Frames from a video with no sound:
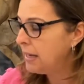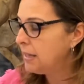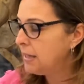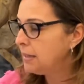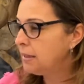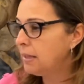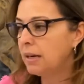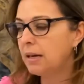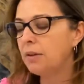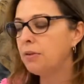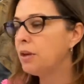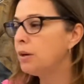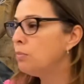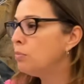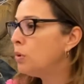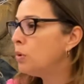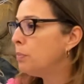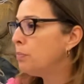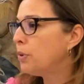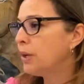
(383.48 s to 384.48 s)
Tiene que hacer
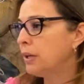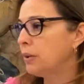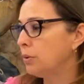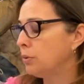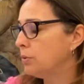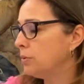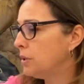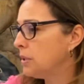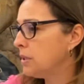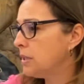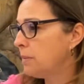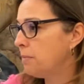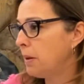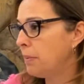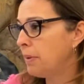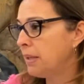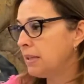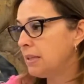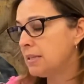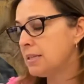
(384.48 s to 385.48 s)
muy poquito,
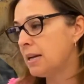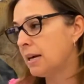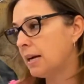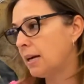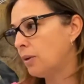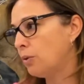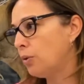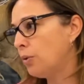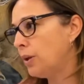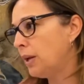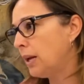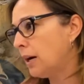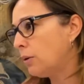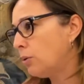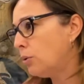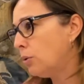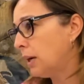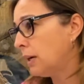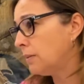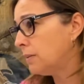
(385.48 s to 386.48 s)
simplemente sacarnos de la
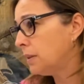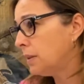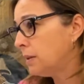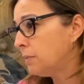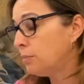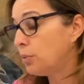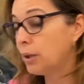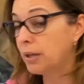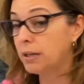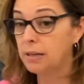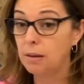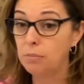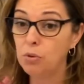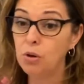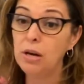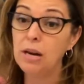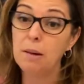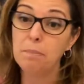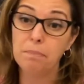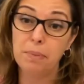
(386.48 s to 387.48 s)
cola, porque éramos
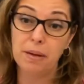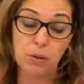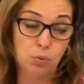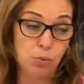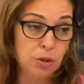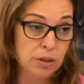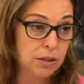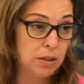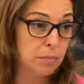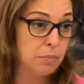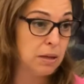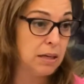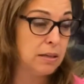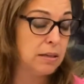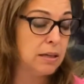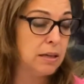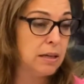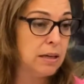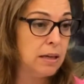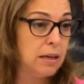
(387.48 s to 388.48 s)
la penúltima
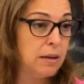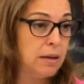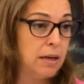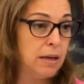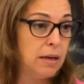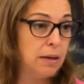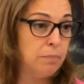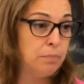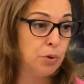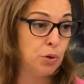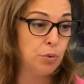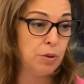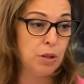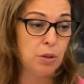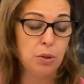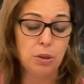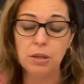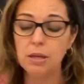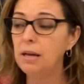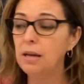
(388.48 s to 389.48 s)
eh,
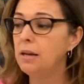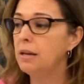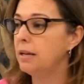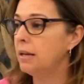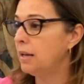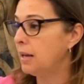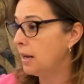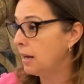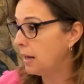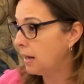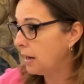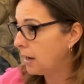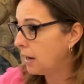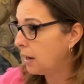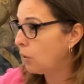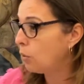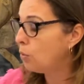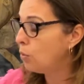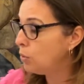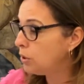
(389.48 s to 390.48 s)
provincia y
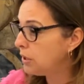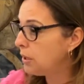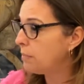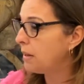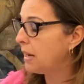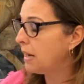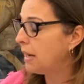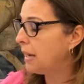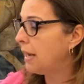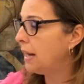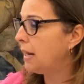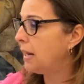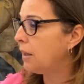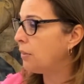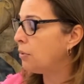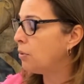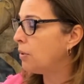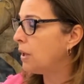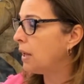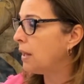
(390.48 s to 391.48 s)
la última en las
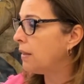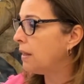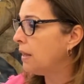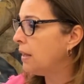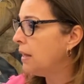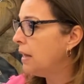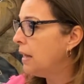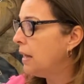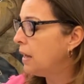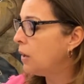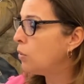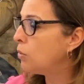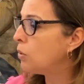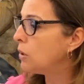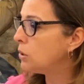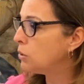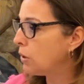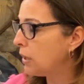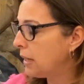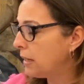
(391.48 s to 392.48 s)
ciudades en
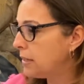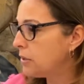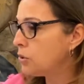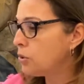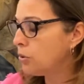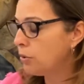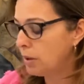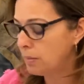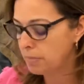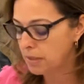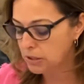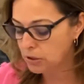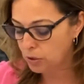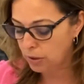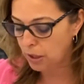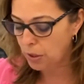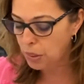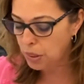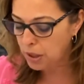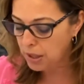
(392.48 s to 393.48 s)
cuanto al anexo de
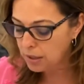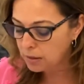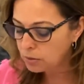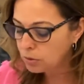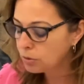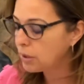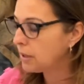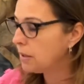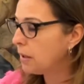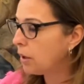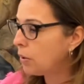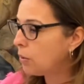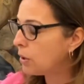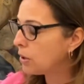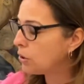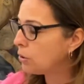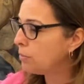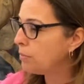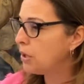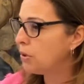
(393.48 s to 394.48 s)
inversiones,
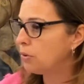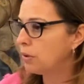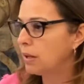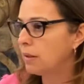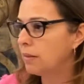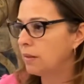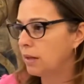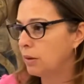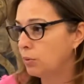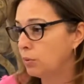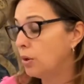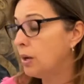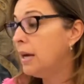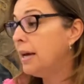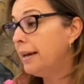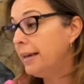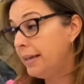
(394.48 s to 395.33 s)
134 millones de euros.